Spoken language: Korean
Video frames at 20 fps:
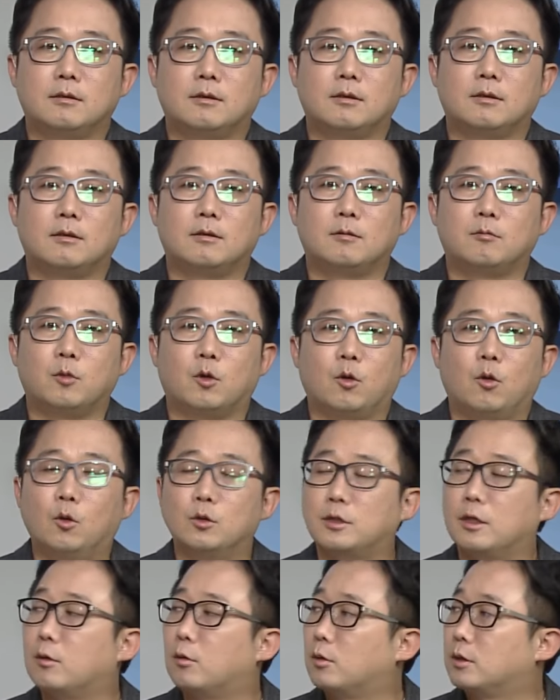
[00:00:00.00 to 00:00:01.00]
어, 뭐
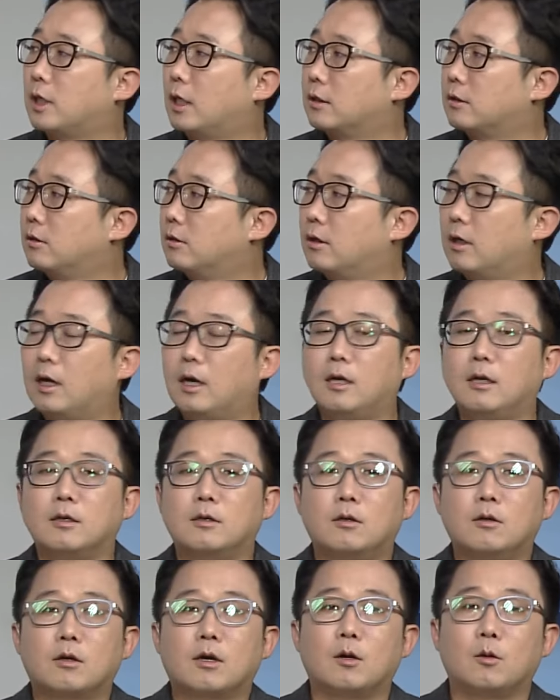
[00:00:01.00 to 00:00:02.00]
호재로
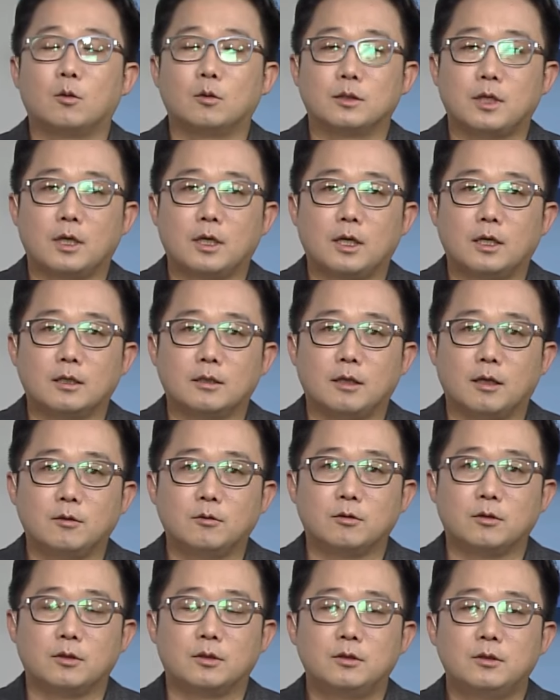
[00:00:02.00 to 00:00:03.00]
작용할 거라고 생각이
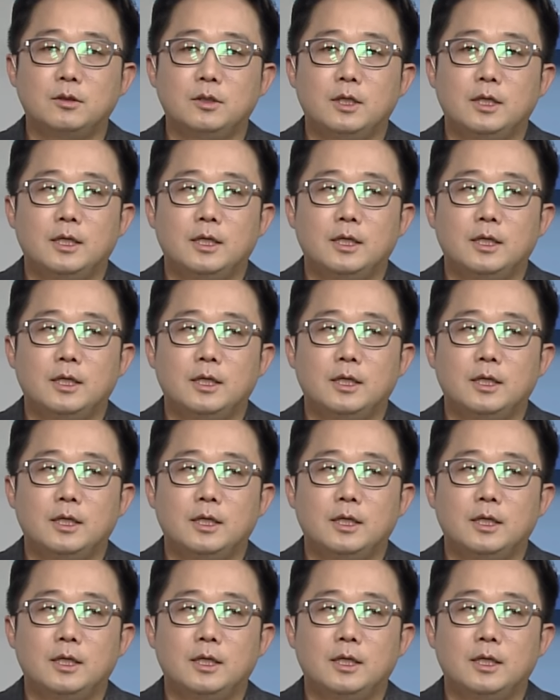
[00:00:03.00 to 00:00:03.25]
되고요.